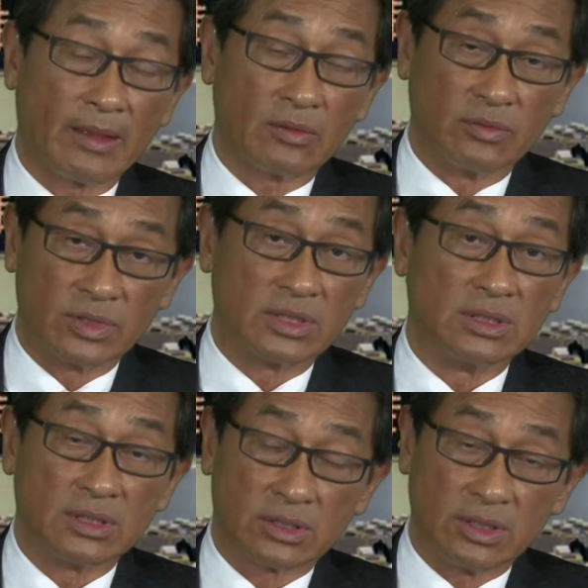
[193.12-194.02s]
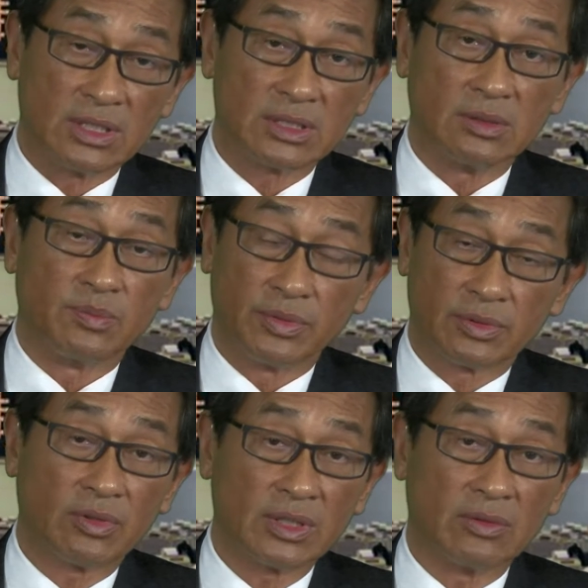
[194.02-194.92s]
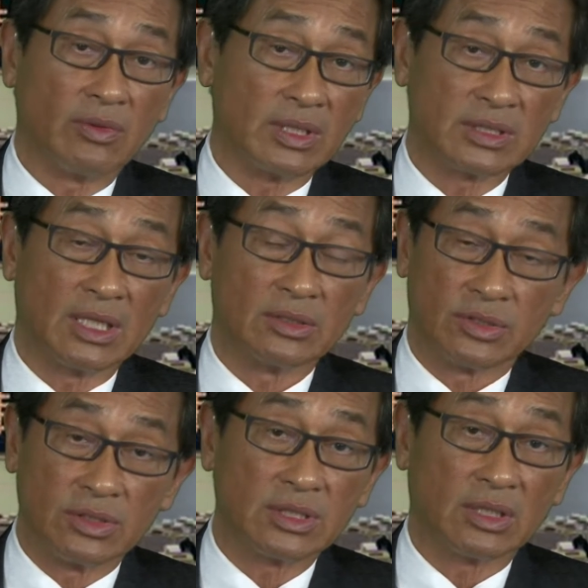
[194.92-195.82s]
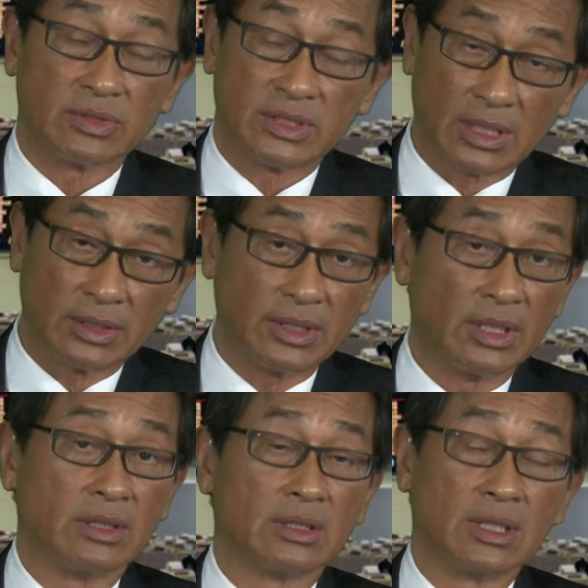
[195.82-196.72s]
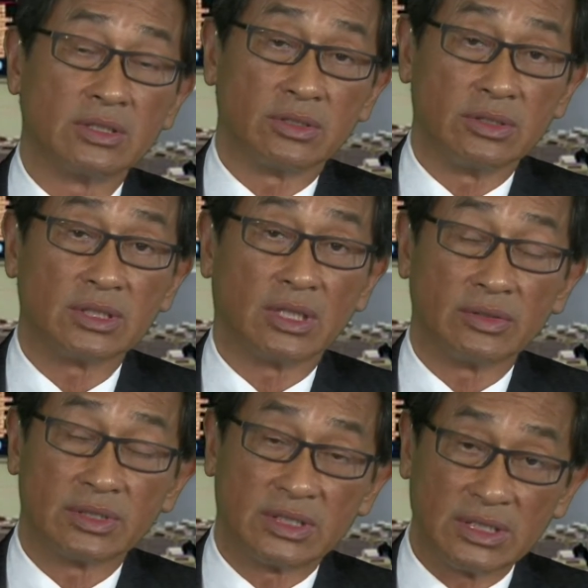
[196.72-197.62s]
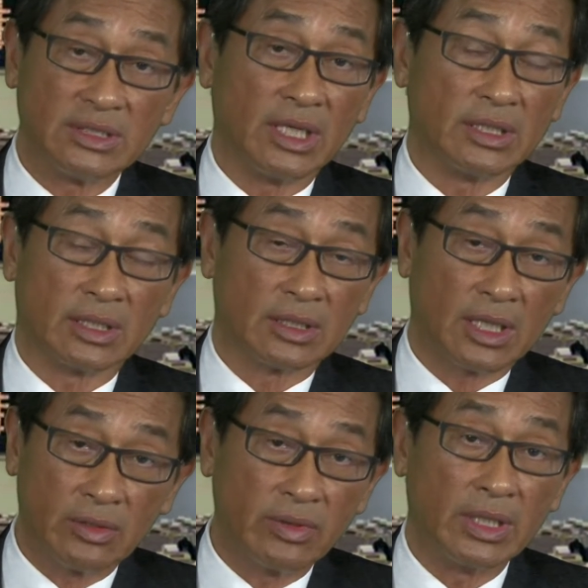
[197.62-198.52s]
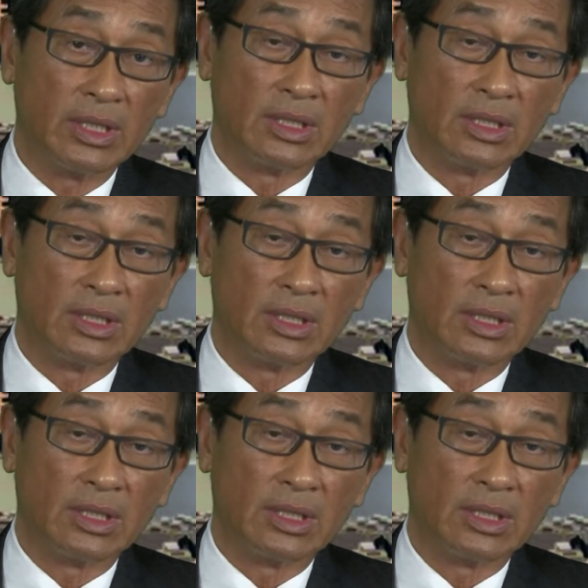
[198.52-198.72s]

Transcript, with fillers: 股市虽然是不断的往上寻找这个月跟寻找今年的高位，